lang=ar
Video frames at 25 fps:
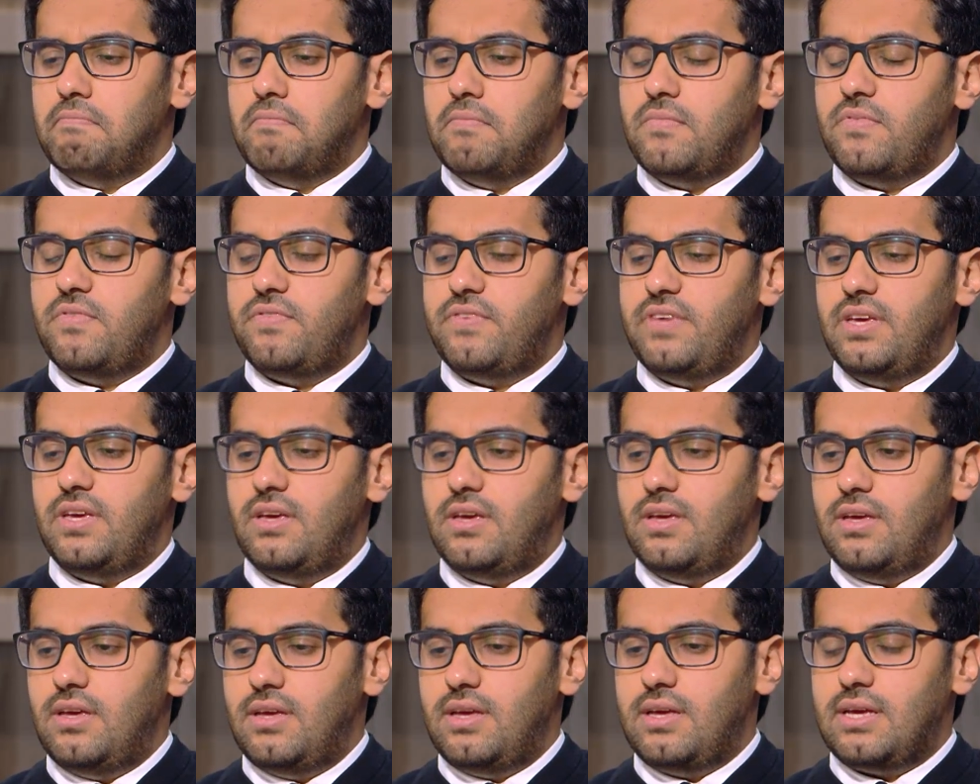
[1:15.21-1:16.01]

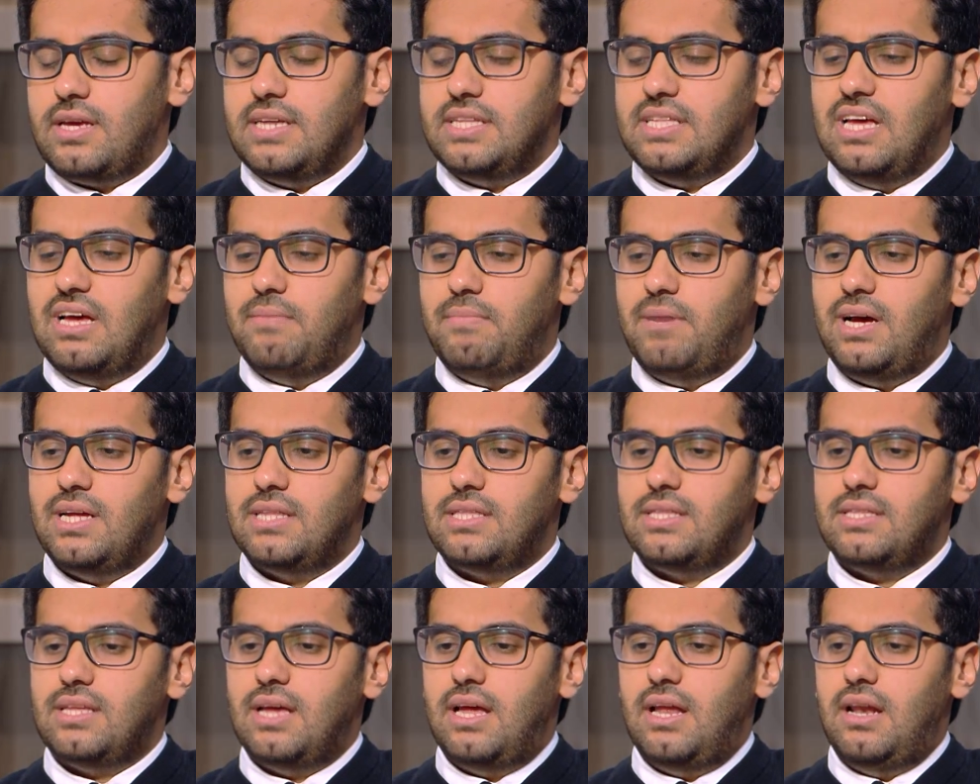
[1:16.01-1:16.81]
في كتابات
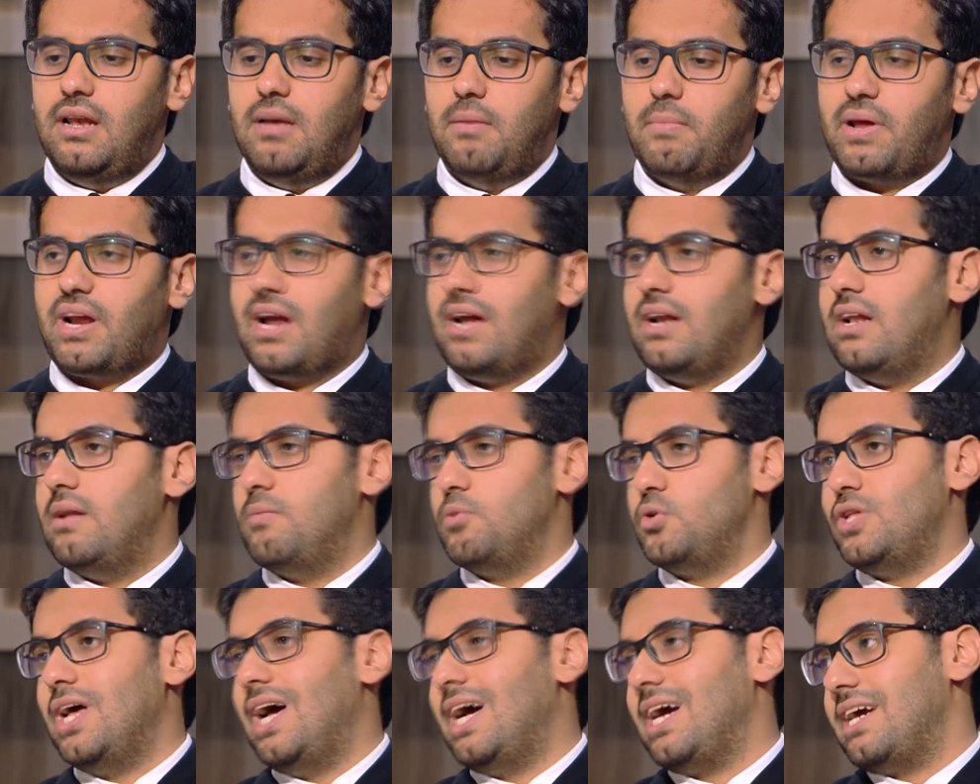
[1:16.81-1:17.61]
المرحلة
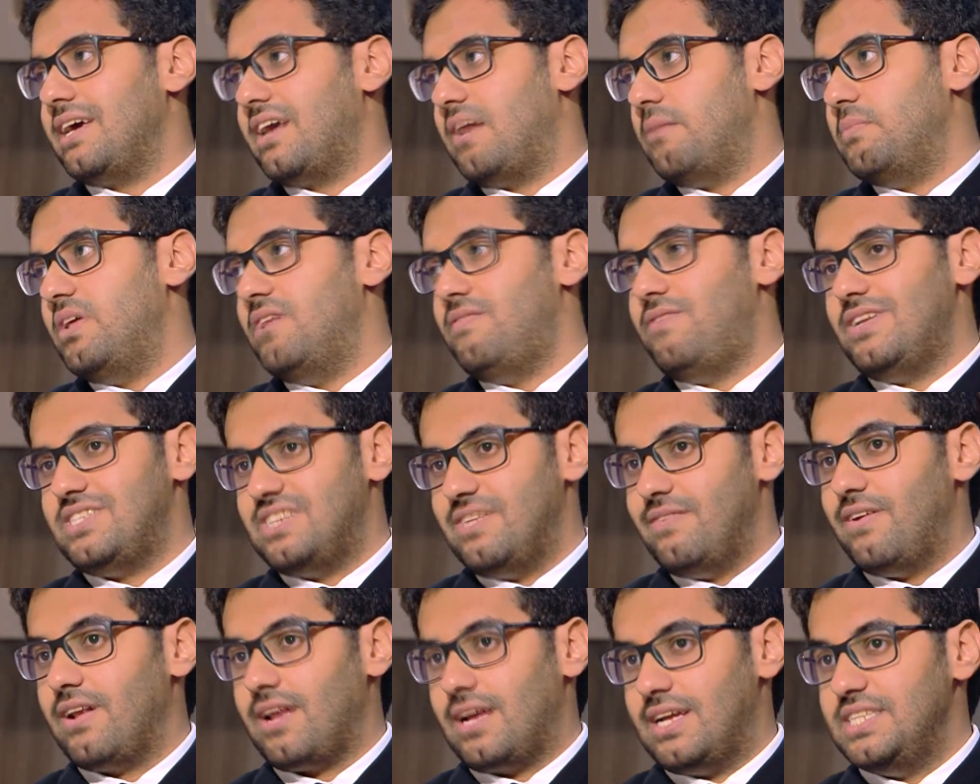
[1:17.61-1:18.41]
المتأخرة من
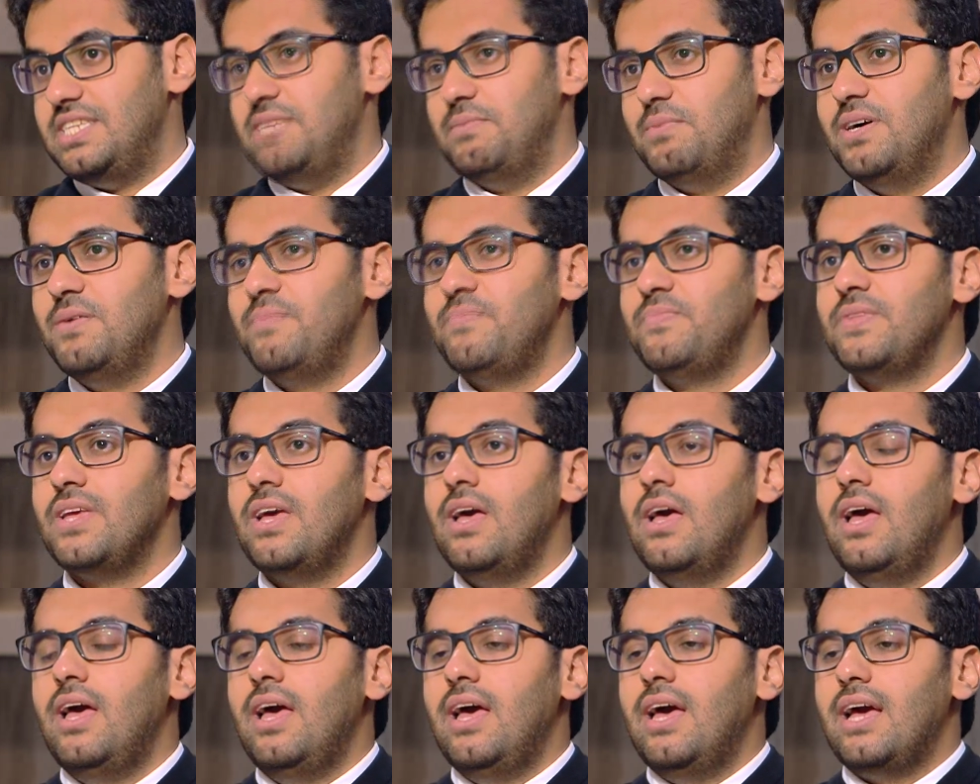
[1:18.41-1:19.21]
الفلسفة القديمة
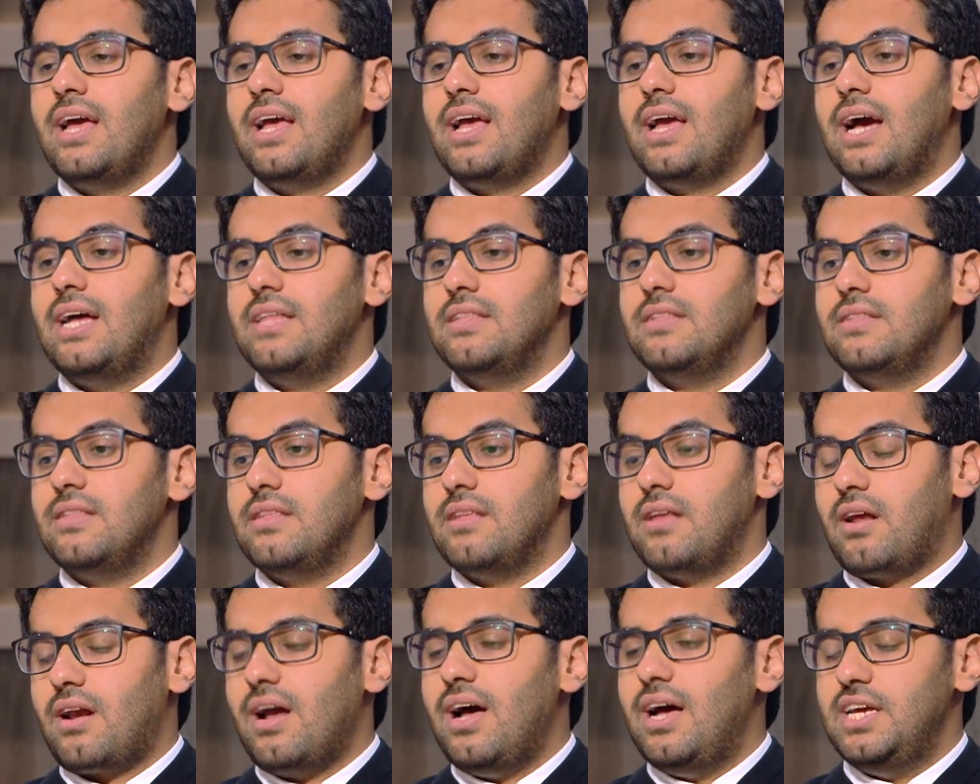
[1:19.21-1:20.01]

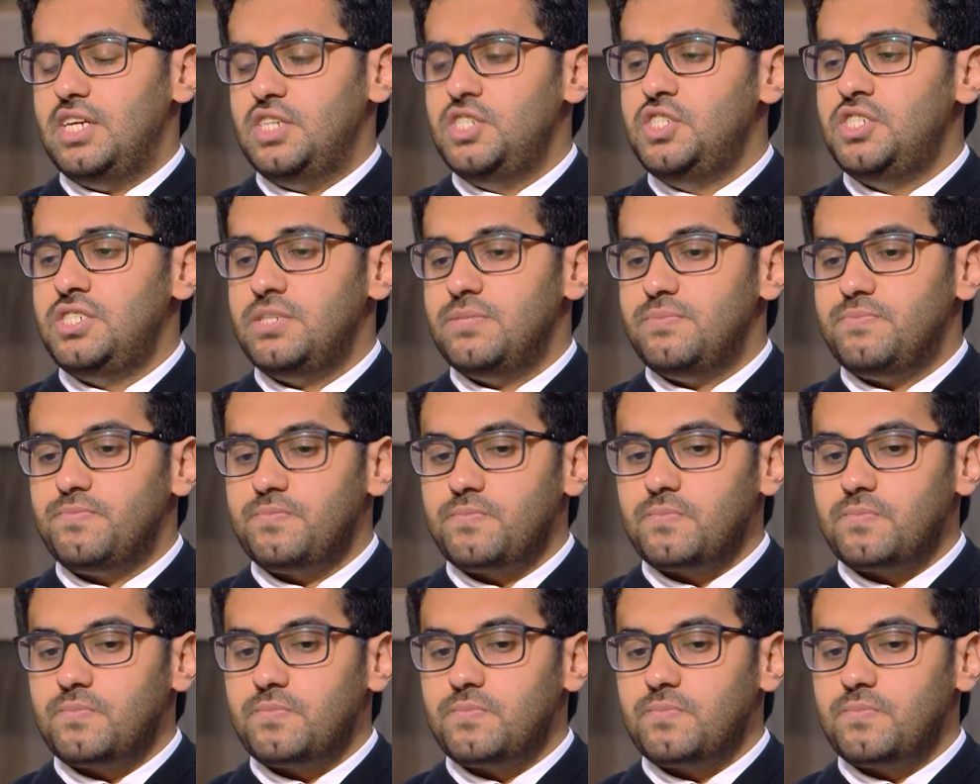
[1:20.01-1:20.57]
كان رائج